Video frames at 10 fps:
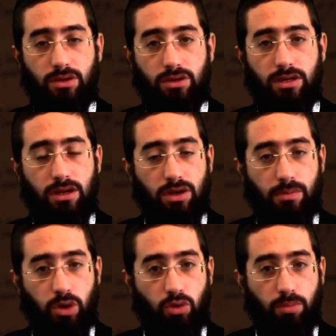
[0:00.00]
no tienes lo que
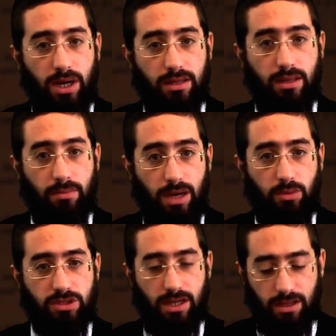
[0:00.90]
preocuparte,
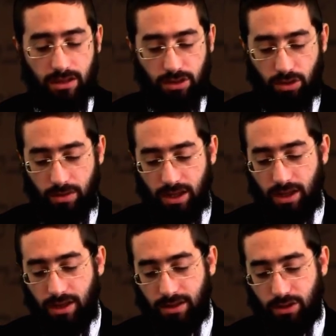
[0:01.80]
vamos adentro.
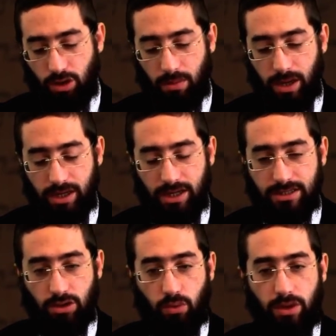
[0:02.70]
De todas
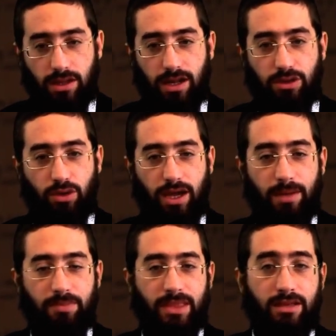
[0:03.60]
maneras, nos cuenta la
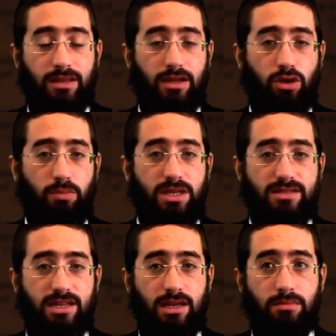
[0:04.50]
Torá de que los
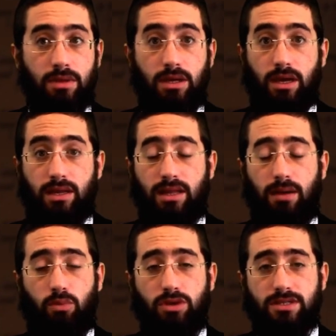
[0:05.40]
mitrim
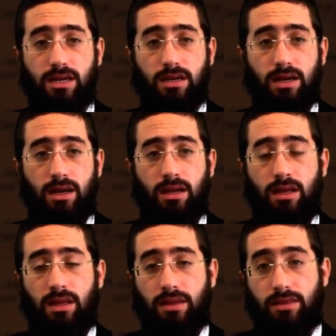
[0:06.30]
estaban muy cerca,
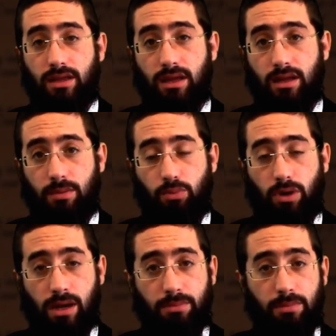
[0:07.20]
del
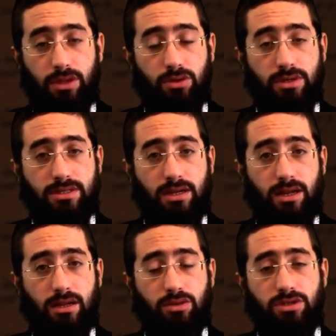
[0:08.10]
campamento de
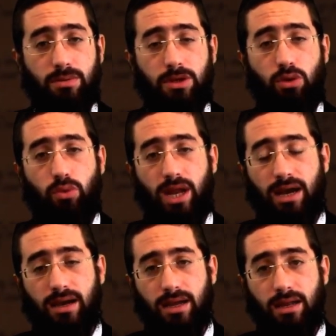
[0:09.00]
Israel. Entonces vino un
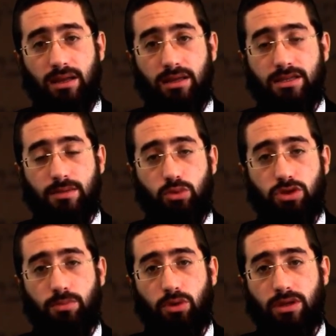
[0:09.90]
ángel y se
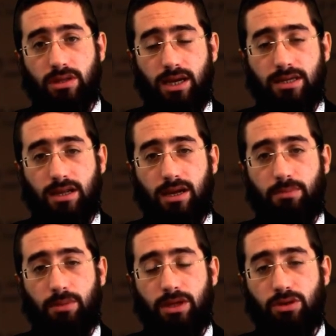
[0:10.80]
puso por detrás del
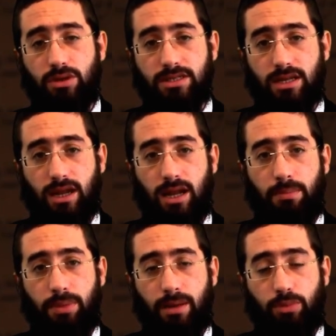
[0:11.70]
campamento de
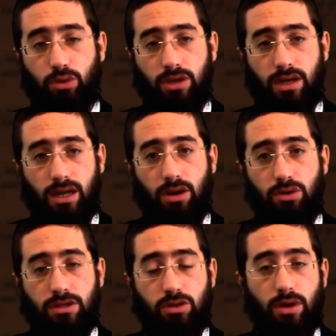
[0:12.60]
Israel para
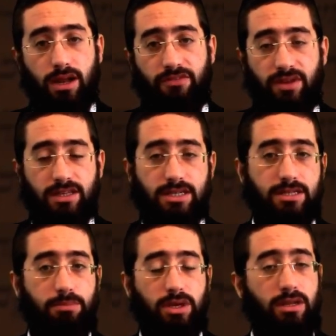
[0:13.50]
protegerlos de todas las
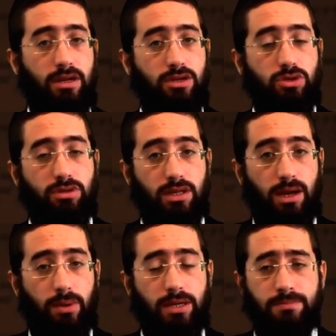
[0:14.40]
flechas y piedras que ellos
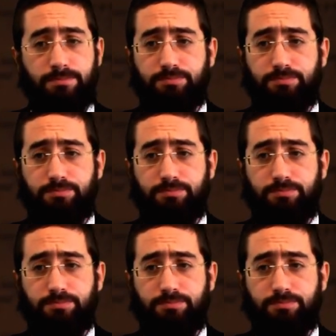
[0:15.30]
tiraban.